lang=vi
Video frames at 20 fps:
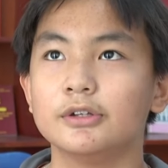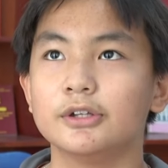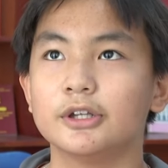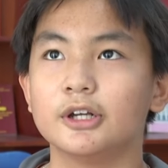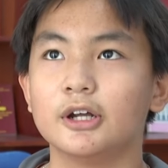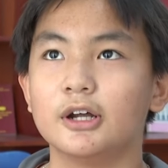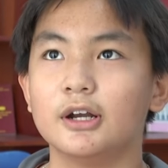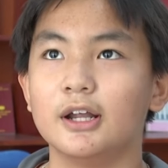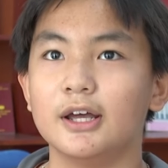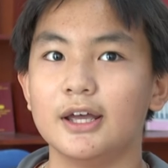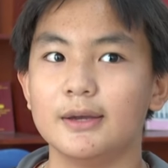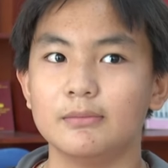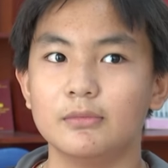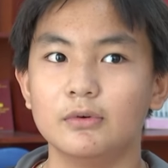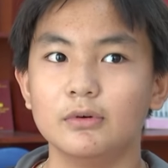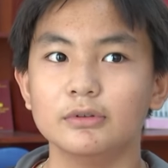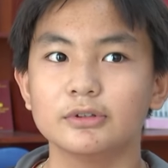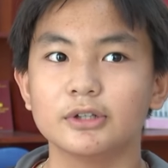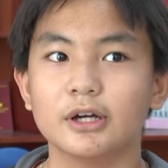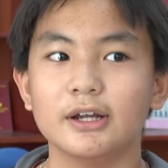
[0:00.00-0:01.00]
Cho nên là em
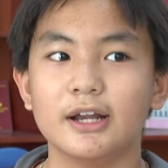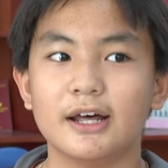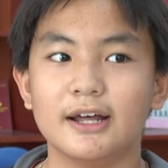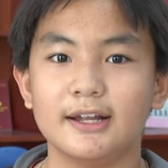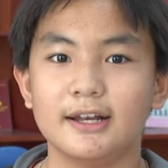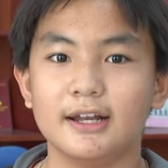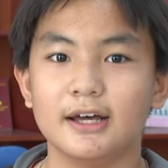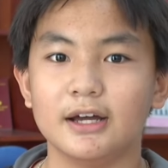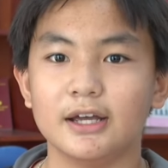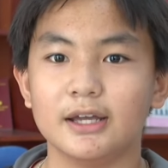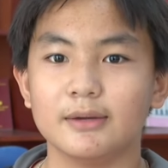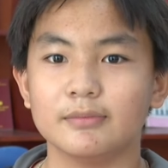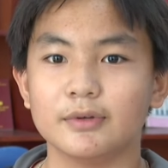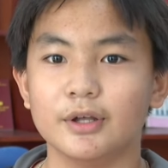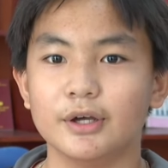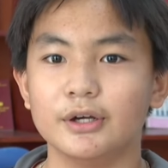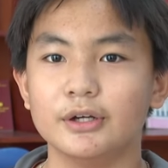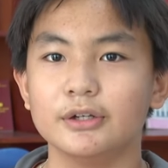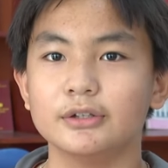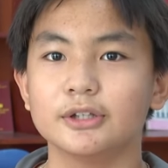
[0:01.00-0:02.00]
muốn tới đây là em
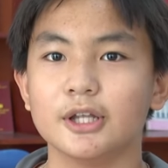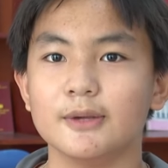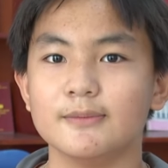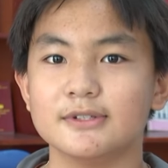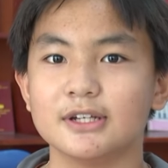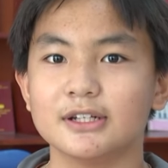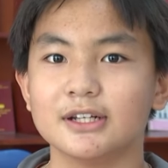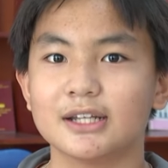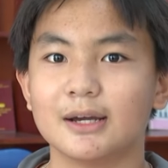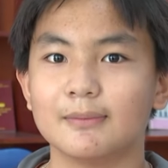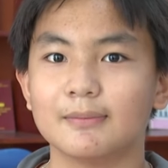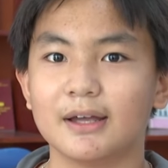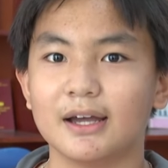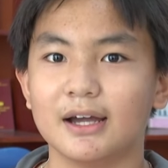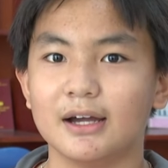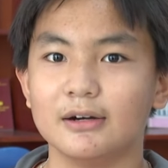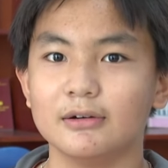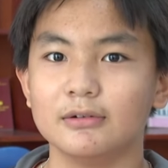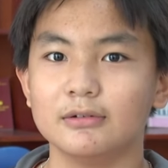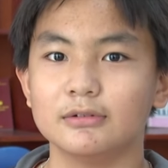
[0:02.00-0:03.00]
để tìm sách tham
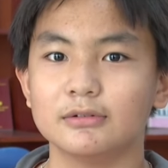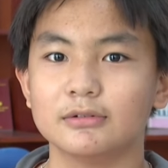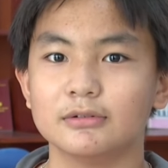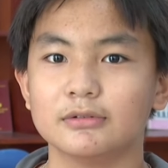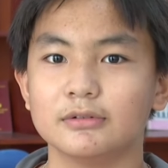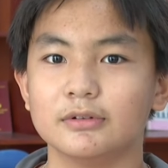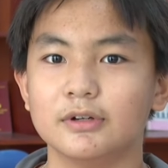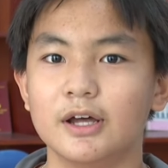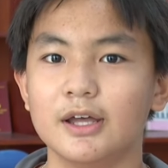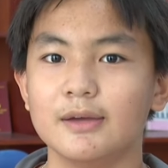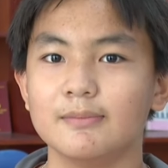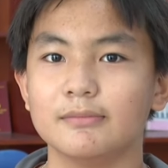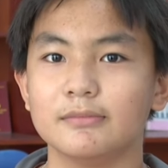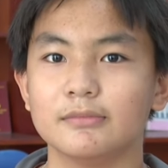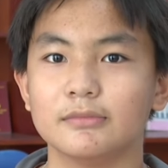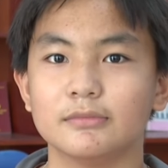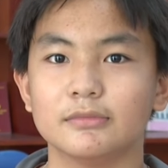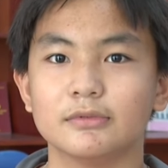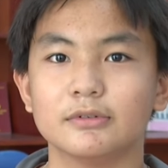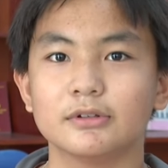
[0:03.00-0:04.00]
khảo, để em
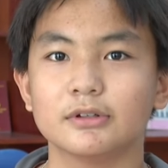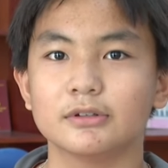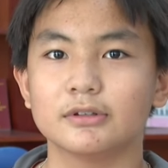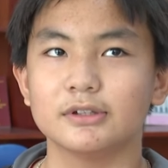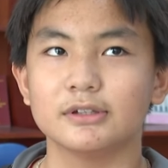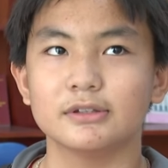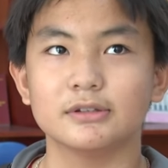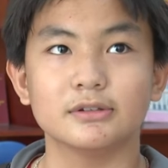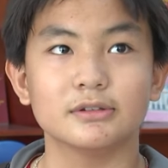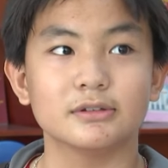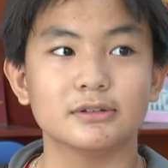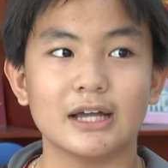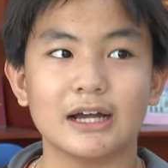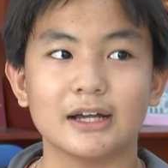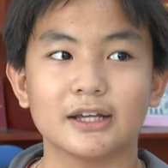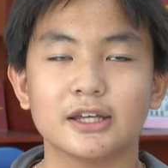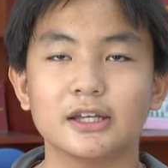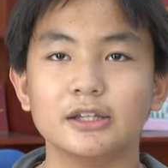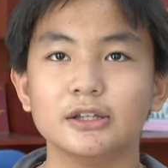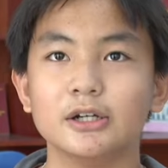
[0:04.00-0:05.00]

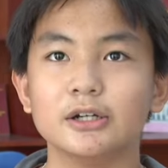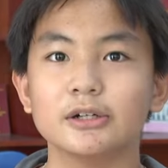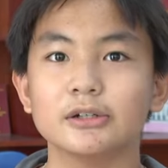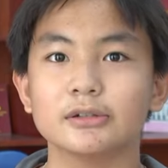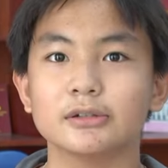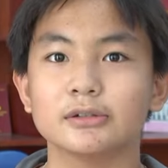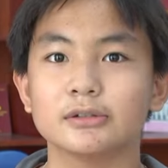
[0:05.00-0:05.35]
tăng kiến thức.